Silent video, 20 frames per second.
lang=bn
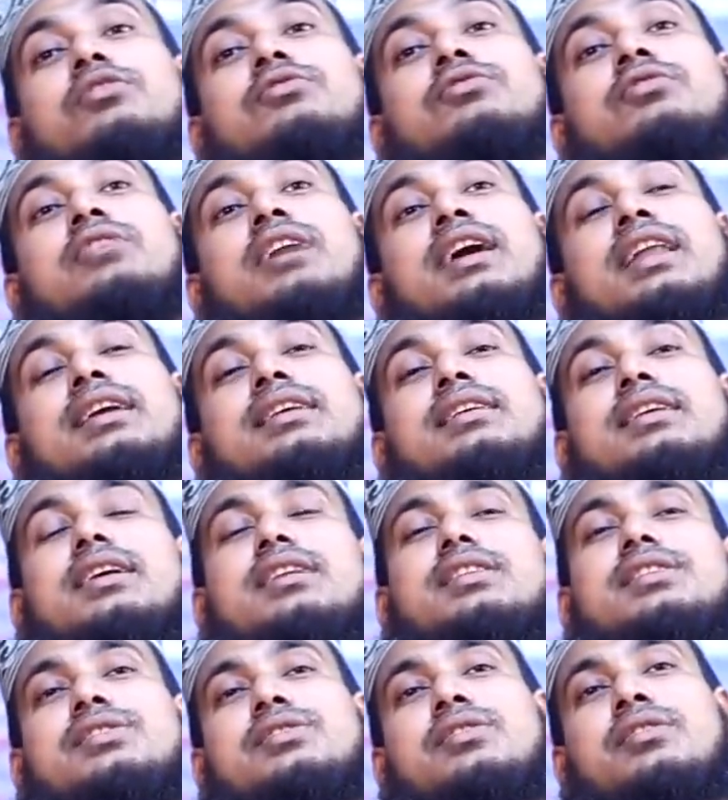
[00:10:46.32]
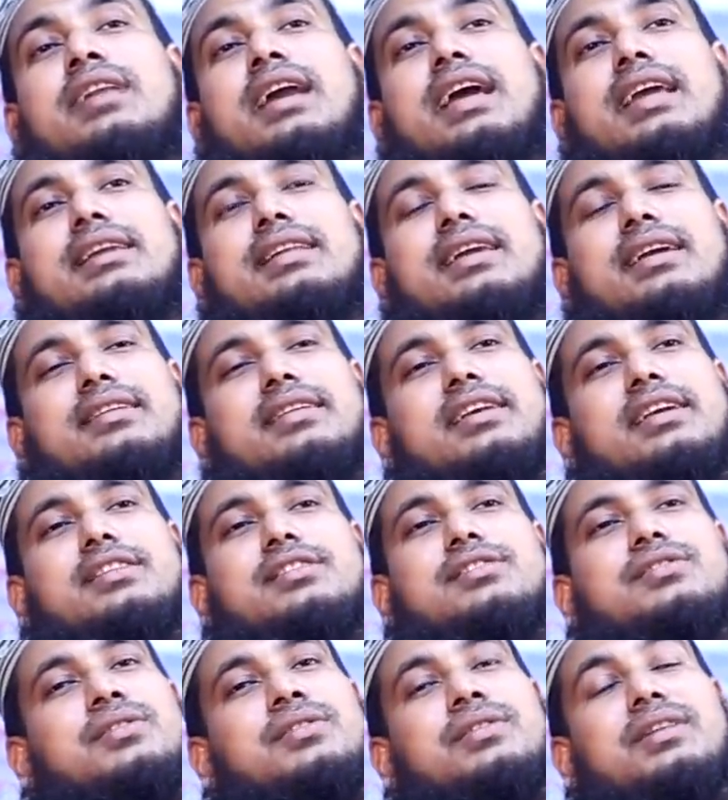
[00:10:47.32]
হুজুরের কিচ্ছু নাই রে
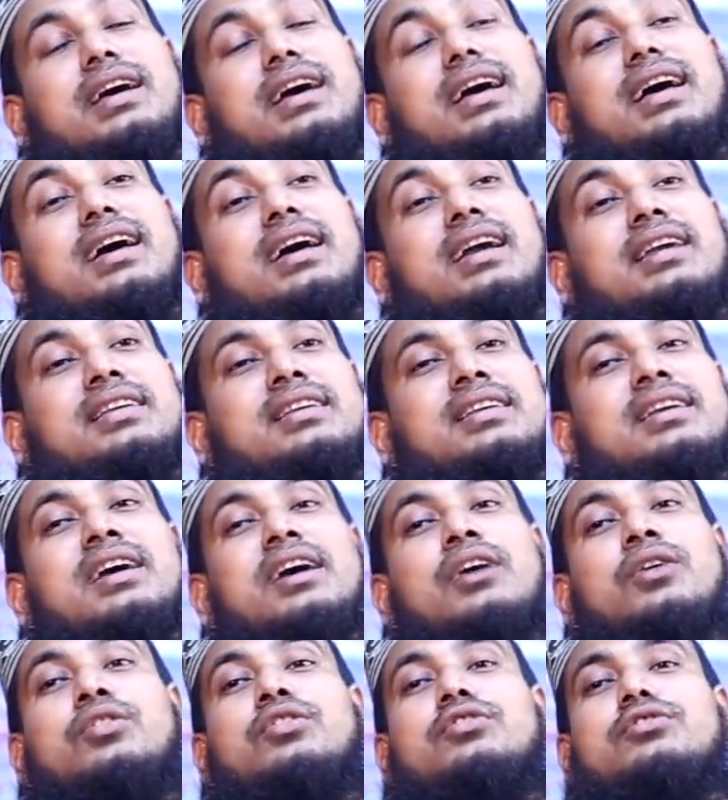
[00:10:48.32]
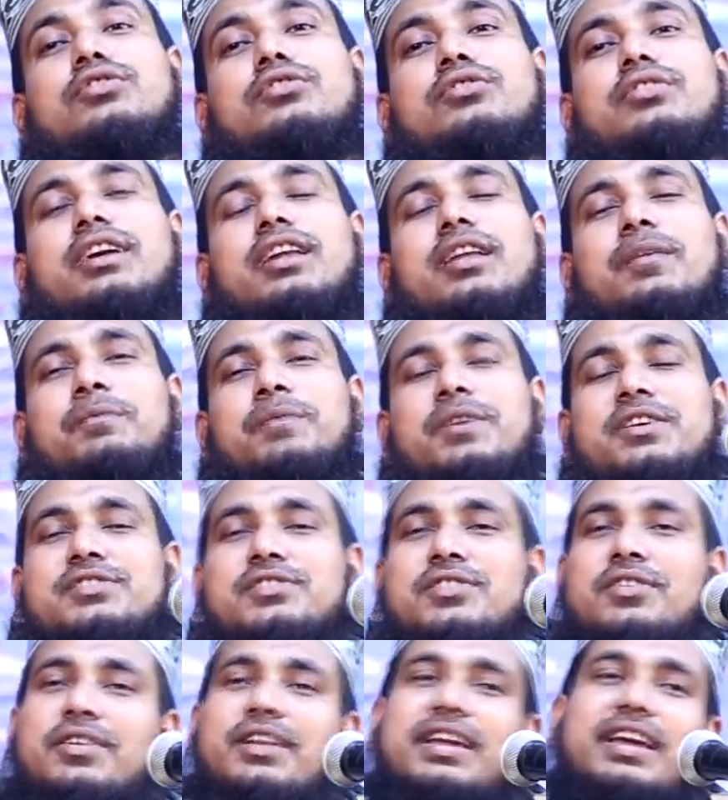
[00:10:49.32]
কিচ্ছু নাই হুজুরের
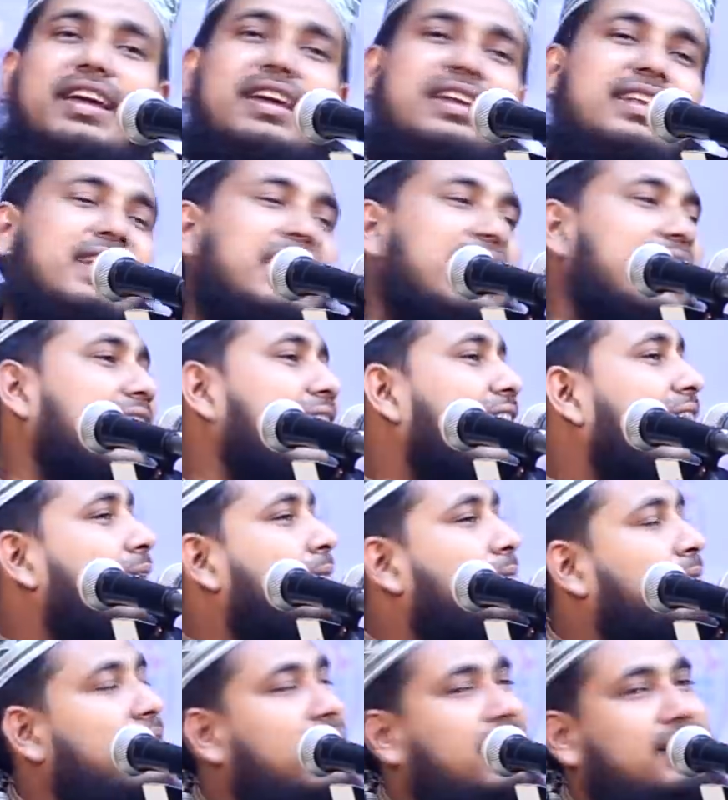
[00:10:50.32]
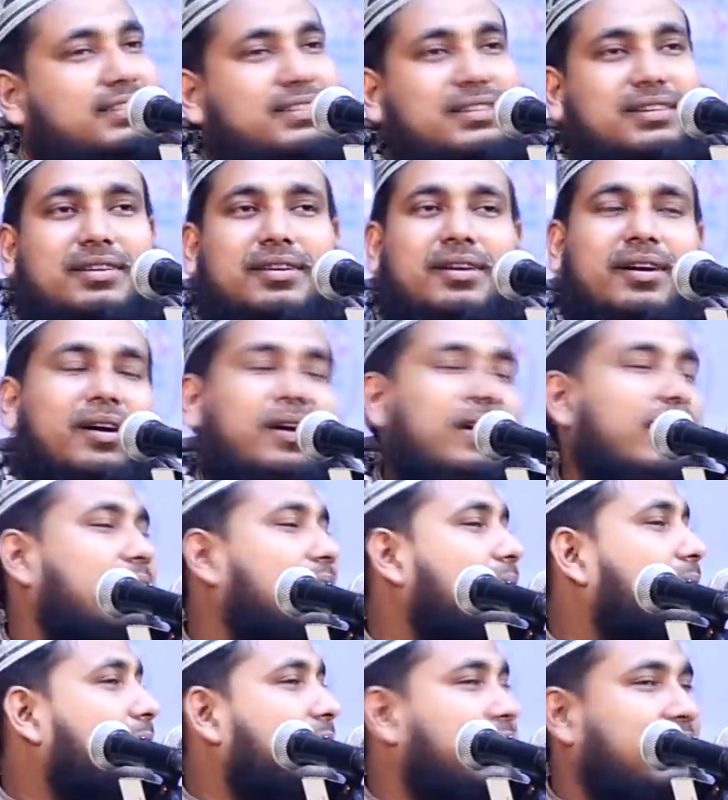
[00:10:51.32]
পেছনে নামাজ
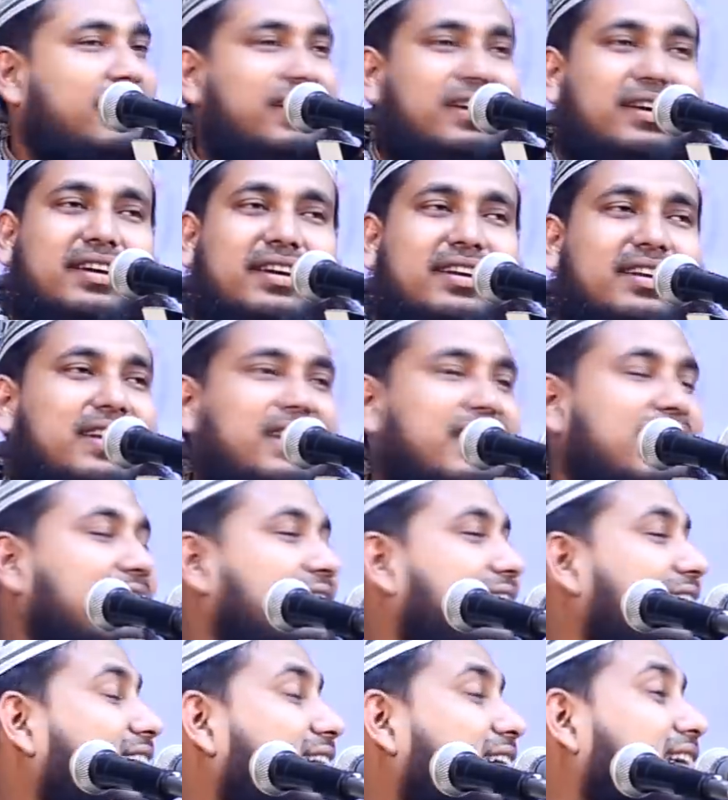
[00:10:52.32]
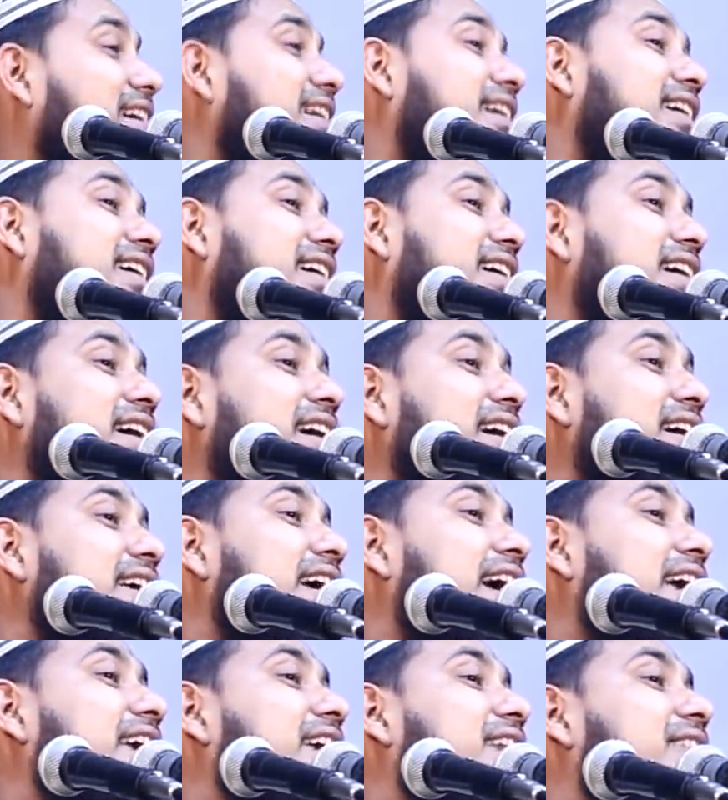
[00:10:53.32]
হবে না
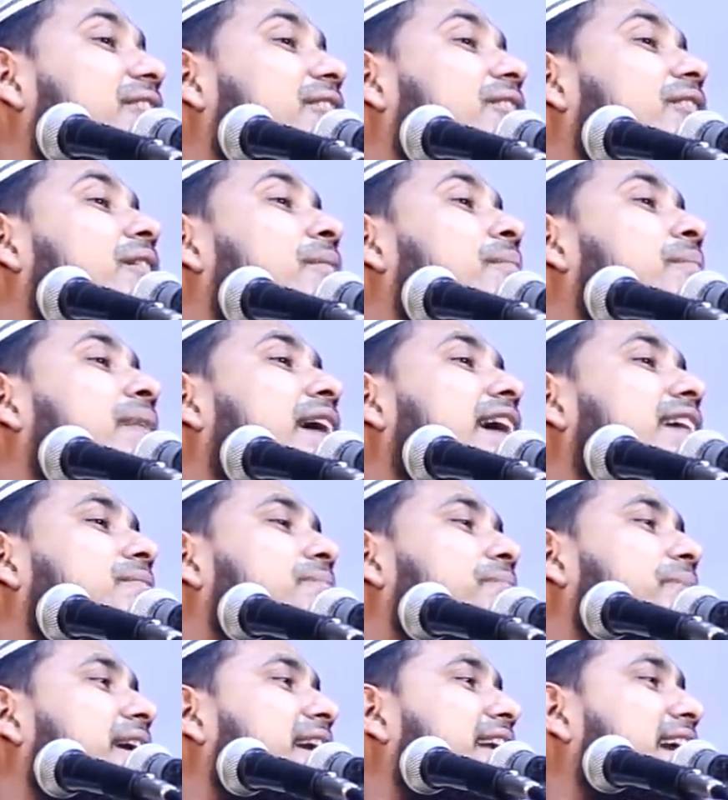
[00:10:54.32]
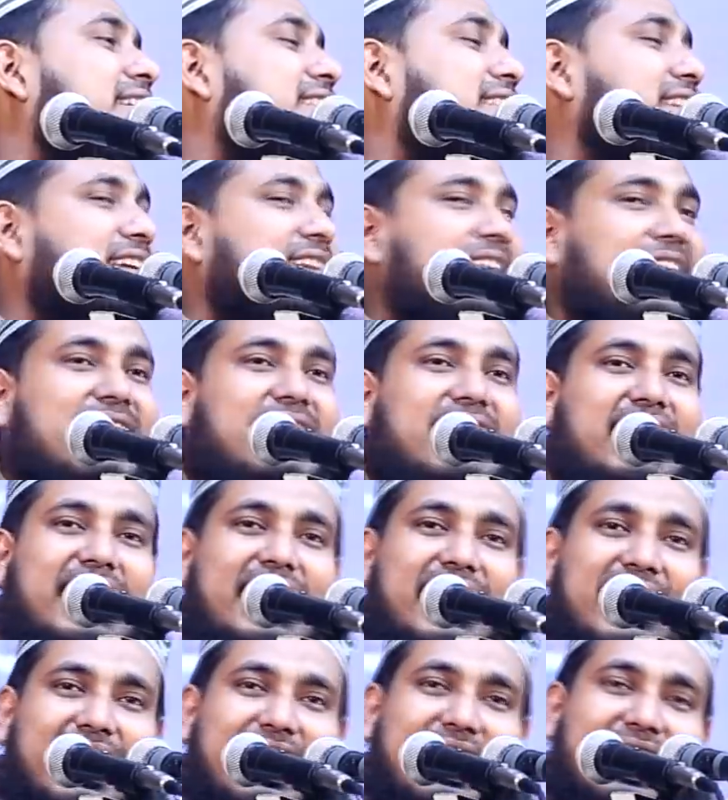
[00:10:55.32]
এইরকম বাটপার আছে না
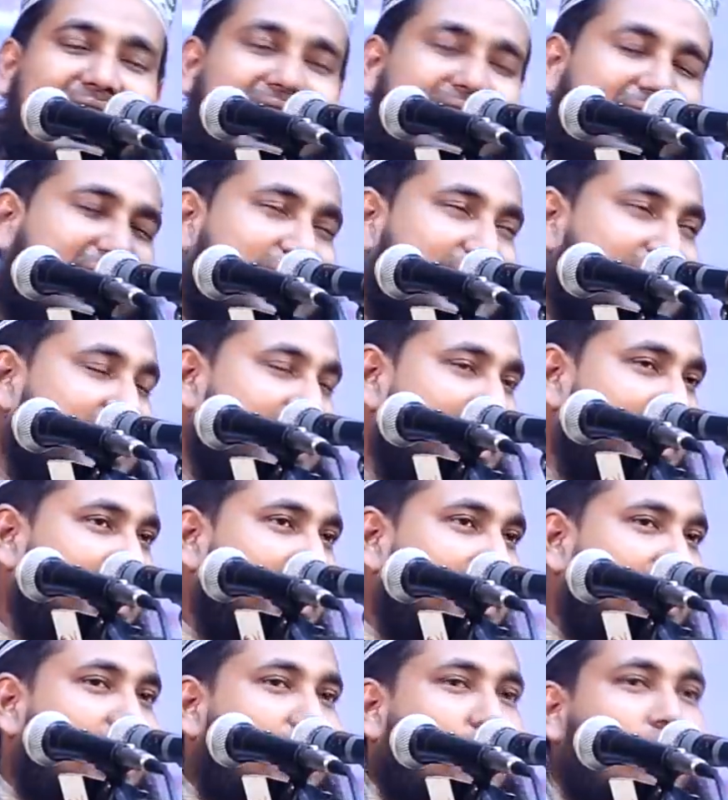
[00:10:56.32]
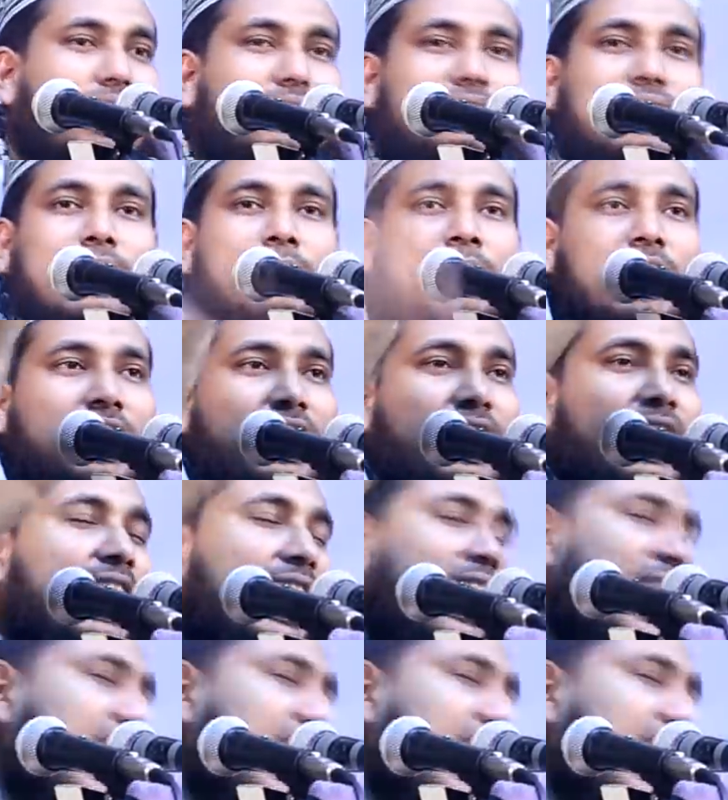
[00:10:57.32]
নাই কথা বলে